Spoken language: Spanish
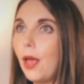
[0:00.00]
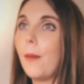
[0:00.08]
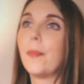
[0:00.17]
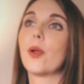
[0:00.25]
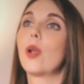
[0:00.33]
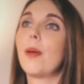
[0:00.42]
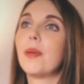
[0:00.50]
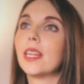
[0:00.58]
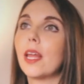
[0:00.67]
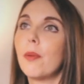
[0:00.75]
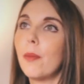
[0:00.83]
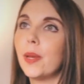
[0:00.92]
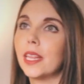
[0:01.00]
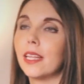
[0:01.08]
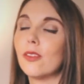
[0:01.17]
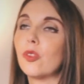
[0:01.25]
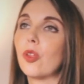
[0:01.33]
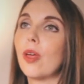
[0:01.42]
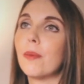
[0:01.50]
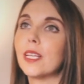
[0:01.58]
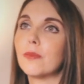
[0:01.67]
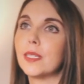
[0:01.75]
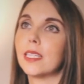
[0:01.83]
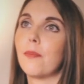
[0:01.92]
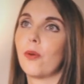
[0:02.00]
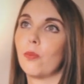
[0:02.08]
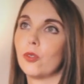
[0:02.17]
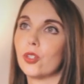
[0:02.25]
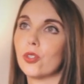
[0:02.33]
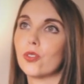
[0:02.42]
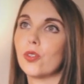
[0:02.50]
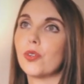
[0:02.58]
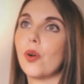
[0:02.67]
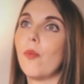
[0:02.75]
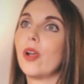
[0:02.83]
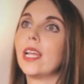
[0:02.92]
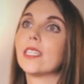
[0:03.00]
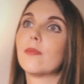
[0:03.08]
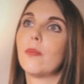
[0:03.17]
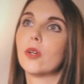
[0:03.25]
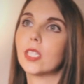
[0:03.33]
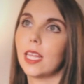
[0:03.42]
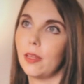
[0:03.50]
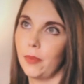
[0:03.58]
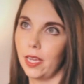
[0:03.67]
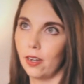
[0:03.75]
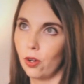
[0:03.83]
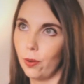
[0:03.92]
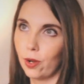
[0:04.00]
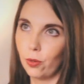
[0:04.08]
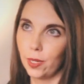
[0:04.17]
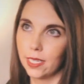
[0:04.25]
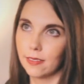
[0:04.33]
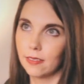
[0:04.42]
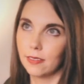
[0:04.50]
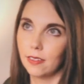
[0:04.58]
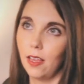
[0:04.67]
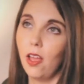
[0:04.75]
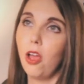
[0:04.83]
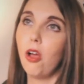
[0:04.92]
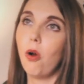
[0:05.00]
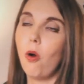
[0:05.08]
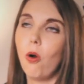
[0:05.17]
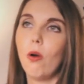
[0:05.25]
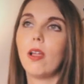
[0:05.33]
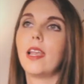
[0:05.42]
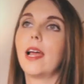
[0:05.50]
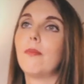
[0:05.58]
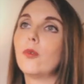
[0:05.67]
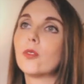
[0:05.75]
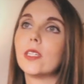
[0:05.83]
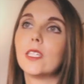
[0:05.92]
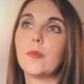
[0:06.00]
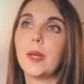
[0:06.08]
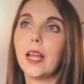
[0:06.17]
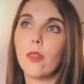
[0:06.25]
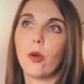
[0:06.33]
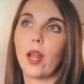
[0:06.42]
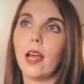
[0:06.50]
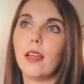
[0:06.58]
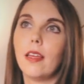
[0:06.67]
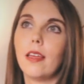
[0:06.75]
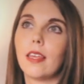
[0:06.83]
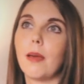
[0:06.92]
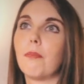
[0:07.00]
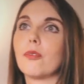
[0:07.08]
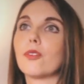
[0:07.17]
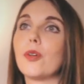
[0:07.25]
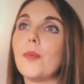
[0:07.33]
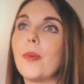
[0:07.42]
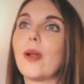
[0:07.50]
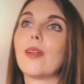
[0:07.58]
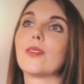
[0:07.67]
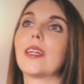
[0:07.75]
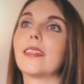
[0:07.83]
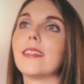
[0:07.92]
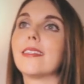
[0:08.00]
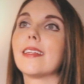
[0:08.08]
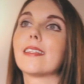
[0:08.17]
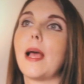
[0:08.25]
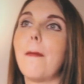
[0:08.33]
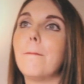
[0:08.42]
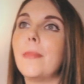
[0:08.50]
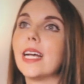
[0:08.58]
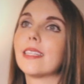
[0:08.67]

pero lamentablemente todavía es vista por muchos como la esposa de Miguel Covarrubias o la musa inspiradora que posó para los artistas más